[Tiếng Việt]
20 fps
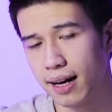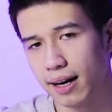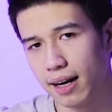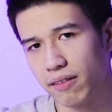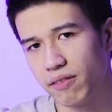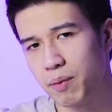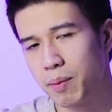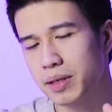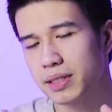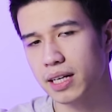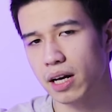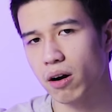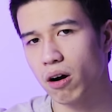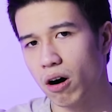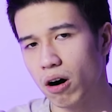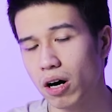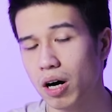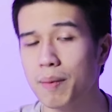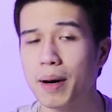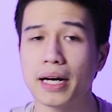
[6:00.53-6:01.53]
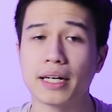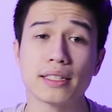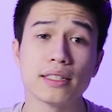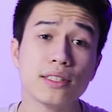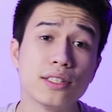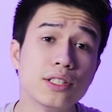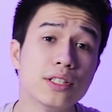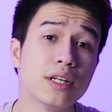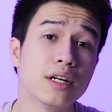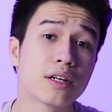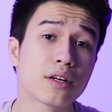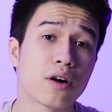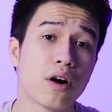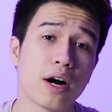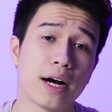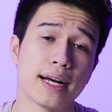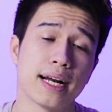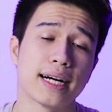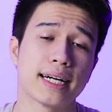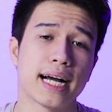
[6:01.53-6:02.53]
là với mức giá đó các bạn chưa
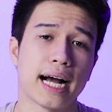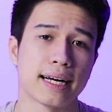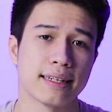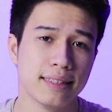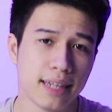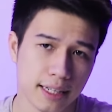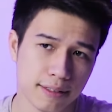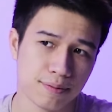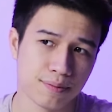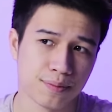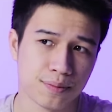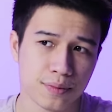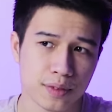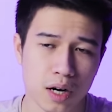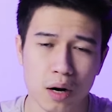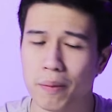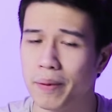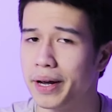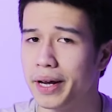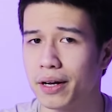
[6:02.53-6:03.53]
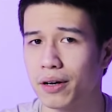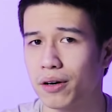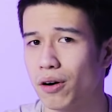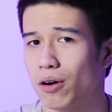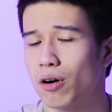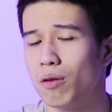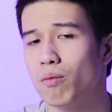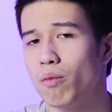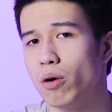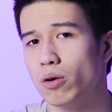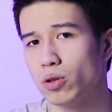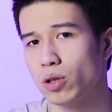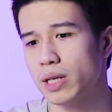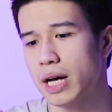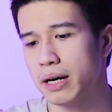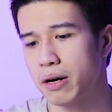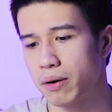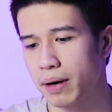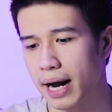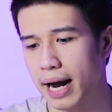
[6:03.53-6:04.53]
có khả năng kháng nước không hề có công bố rõ
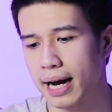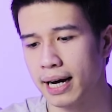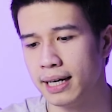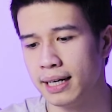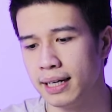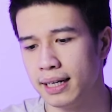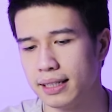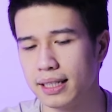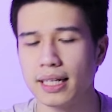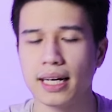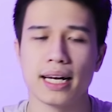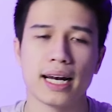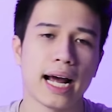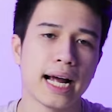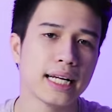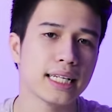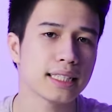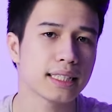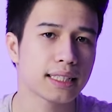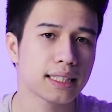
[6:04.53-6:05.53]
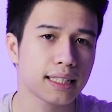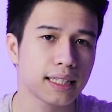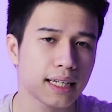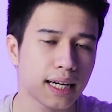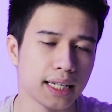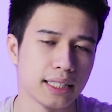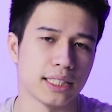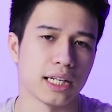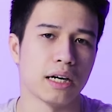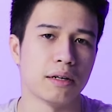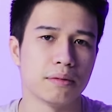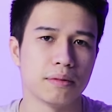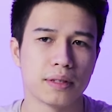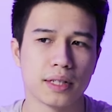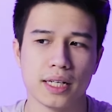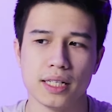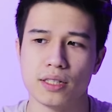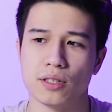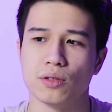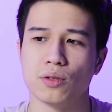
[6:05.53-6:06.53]
ràng nào cả thế nên hãy cẩn trọng
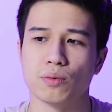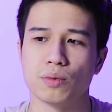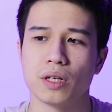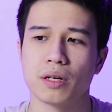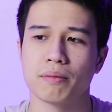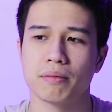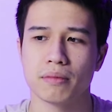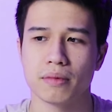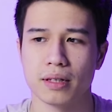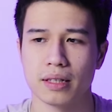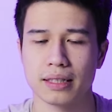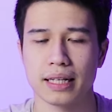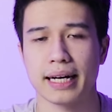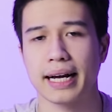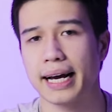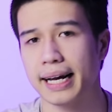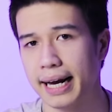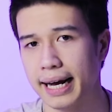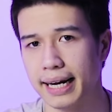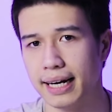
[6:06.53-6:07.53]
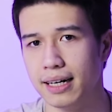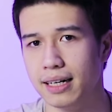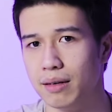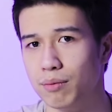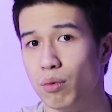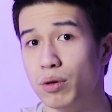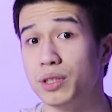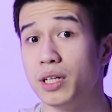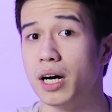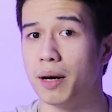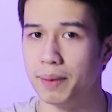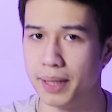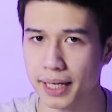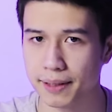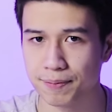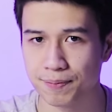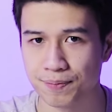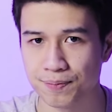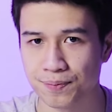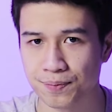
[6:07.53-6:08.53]
khi sử dụng chiếc ờ, tai nghe này ở môi trường ẩm
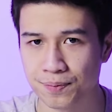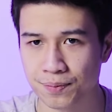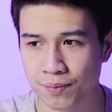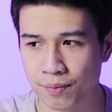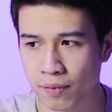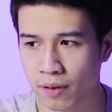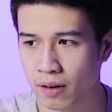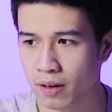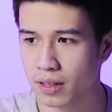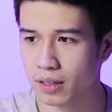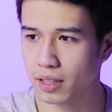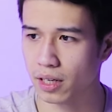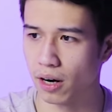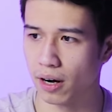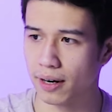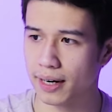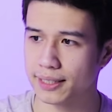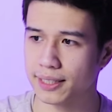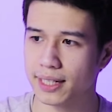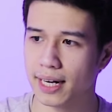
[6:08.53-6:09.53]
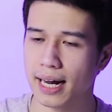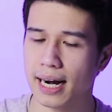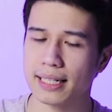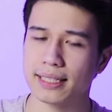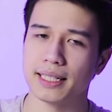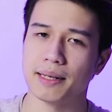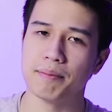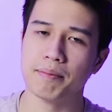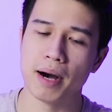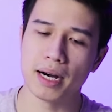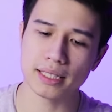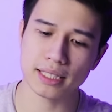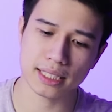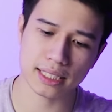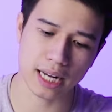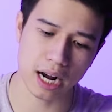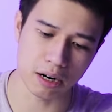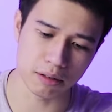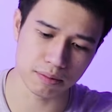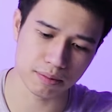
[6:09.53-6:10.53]
ướt thì đó là chiếc Galaxy Buds
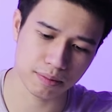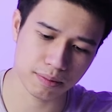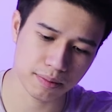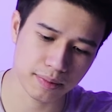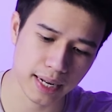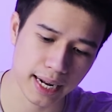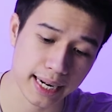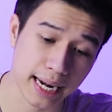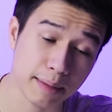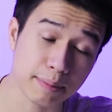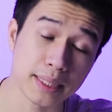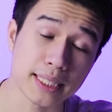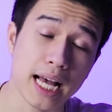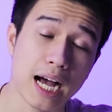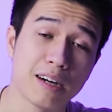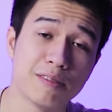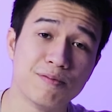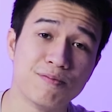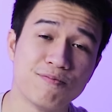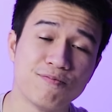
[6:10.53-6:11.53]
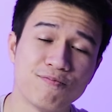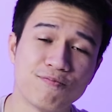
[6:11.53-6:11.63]
cộng anh em thấy sao